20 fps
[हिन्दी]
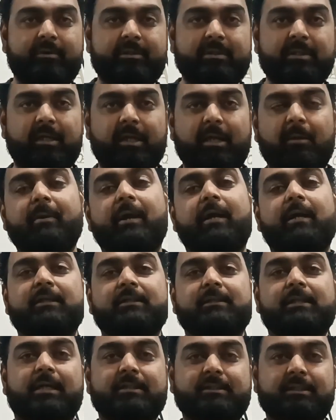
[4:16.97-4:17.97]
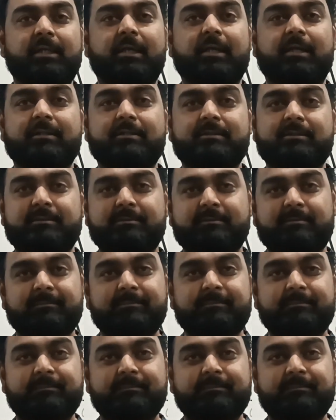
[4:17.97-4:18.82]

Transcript: विशिंग एंड प्रैक्टिस कैच एंड रिलीज़